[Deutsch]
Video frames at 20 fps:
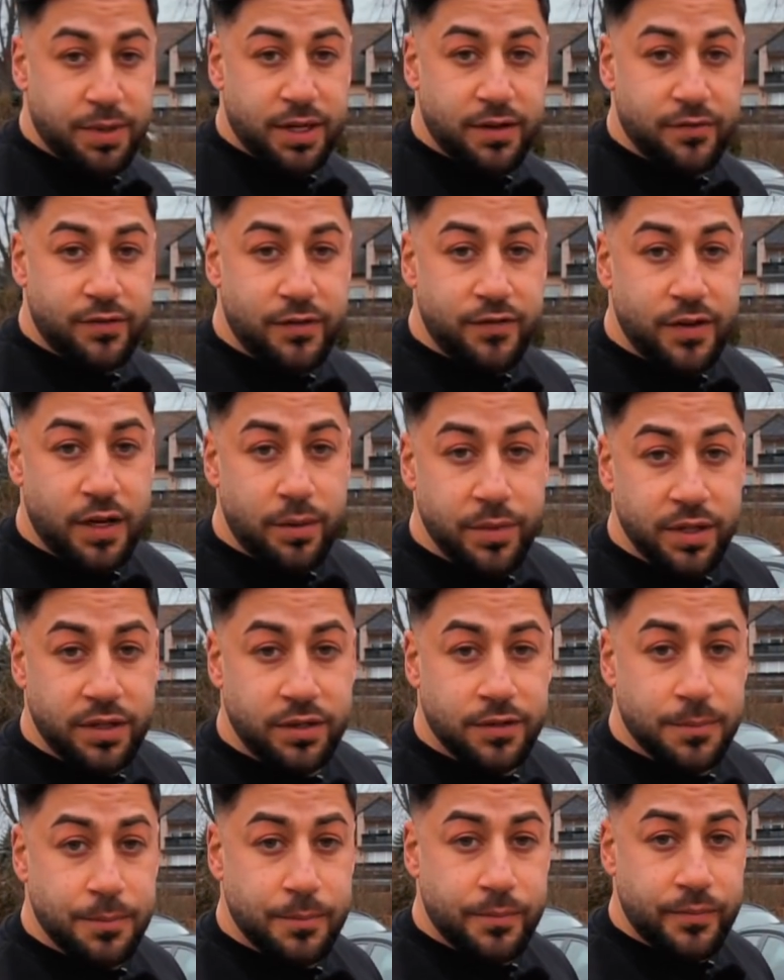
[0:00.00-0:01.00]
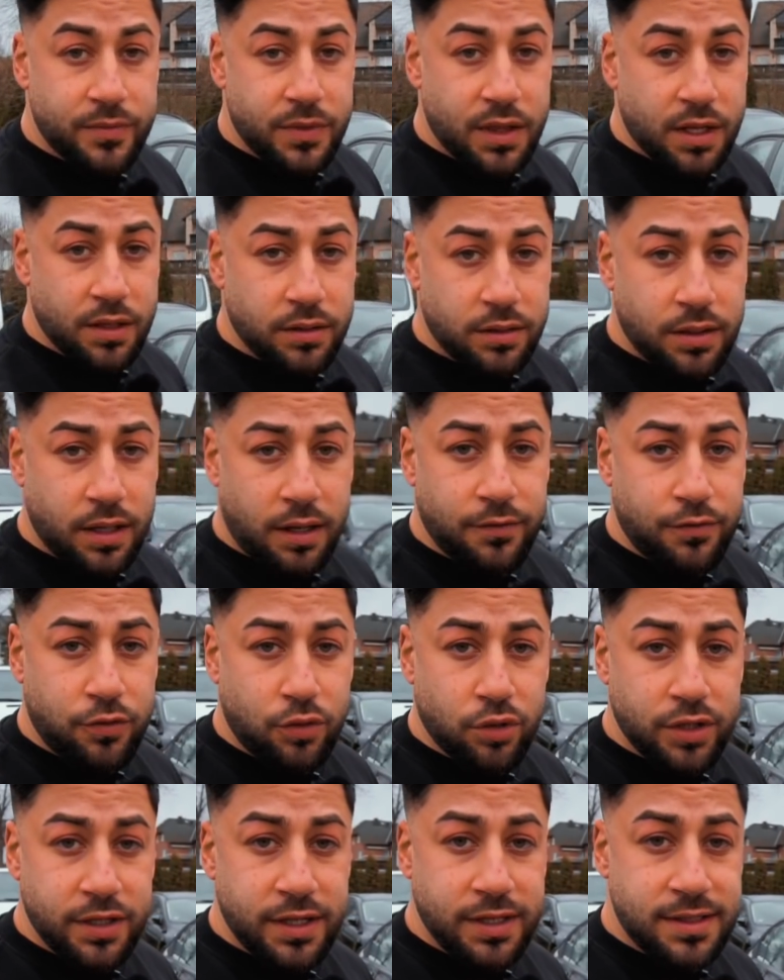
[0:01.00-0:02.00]
BMW wieder mit. Da
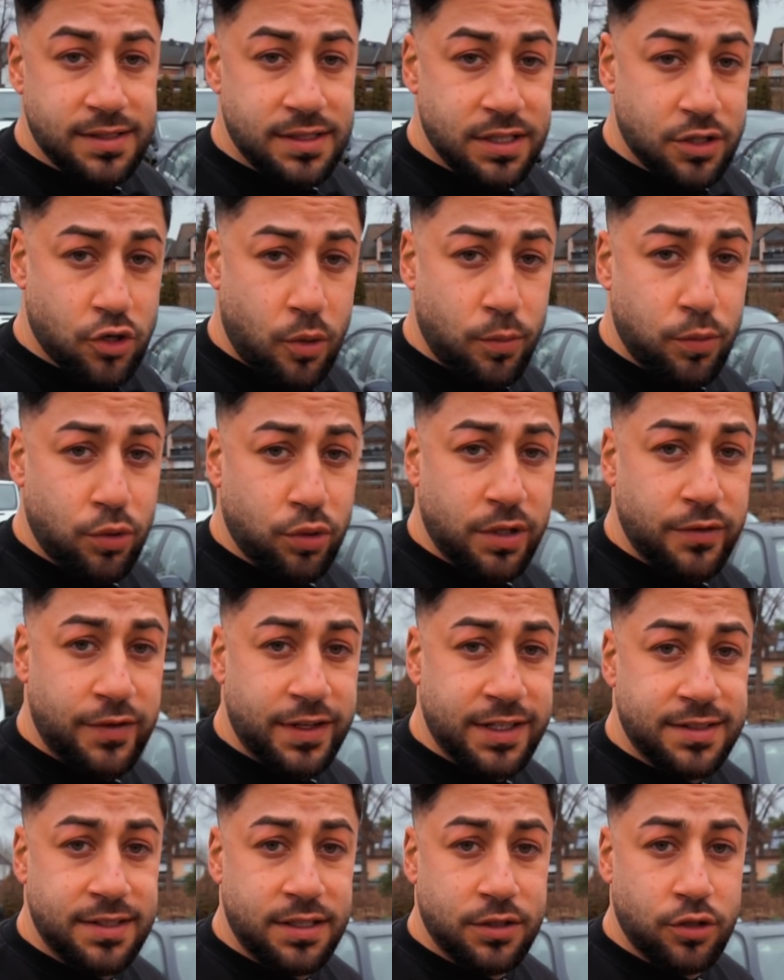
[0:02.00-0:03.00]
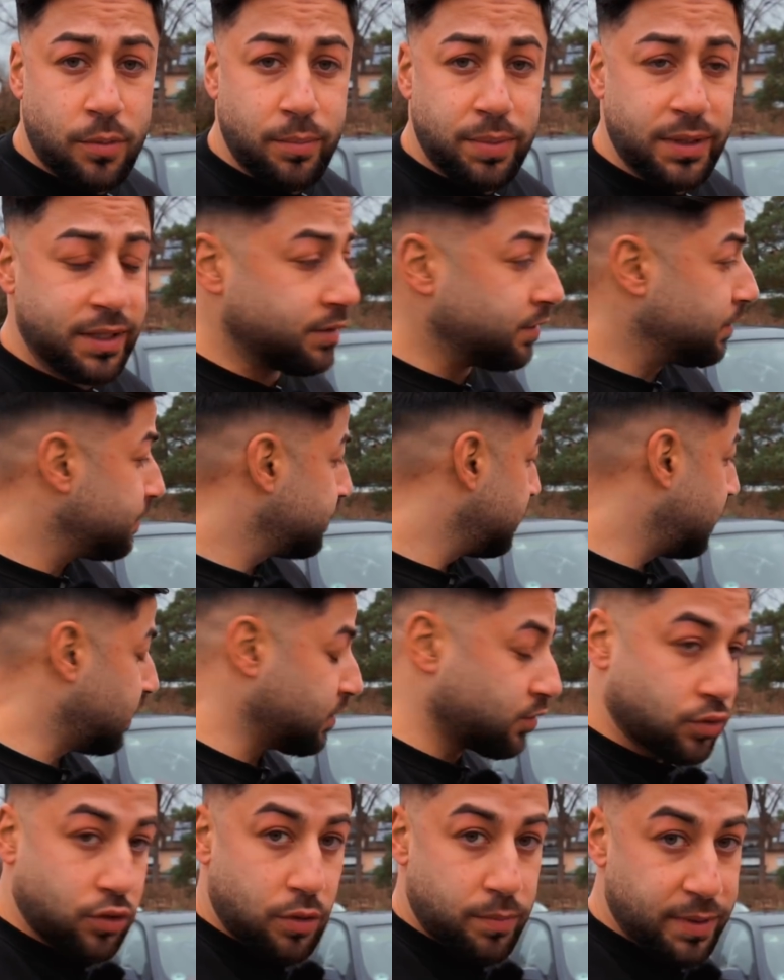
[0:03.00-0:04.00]
wurde jetzt die Kupplung gewechselt komplett,
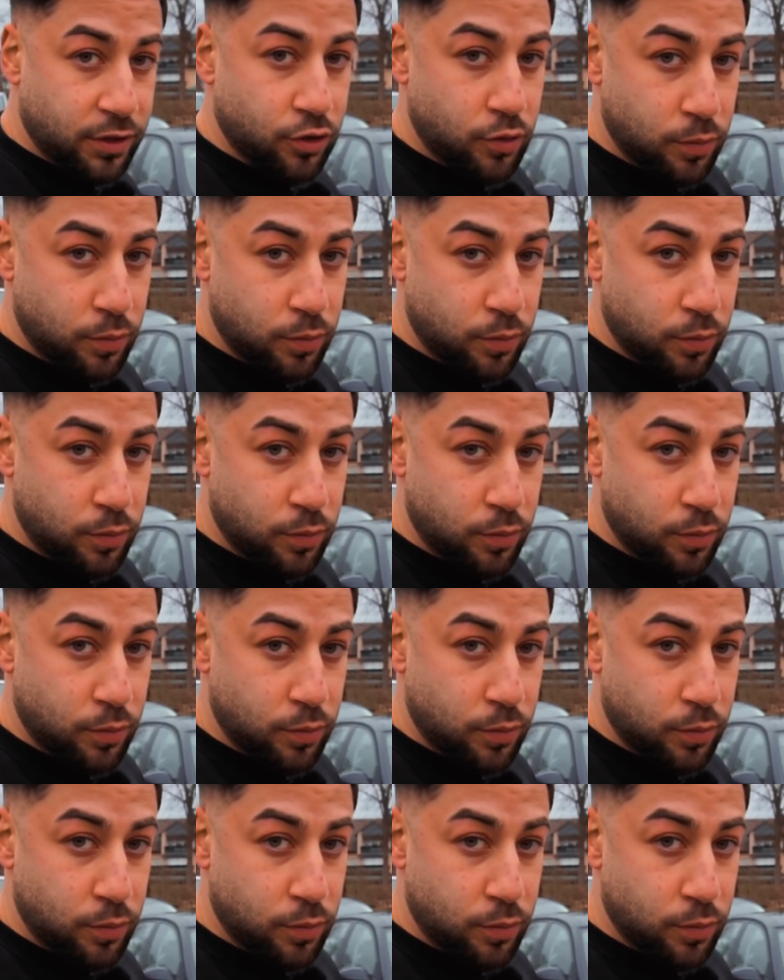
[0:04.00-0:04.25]
also einen kompletten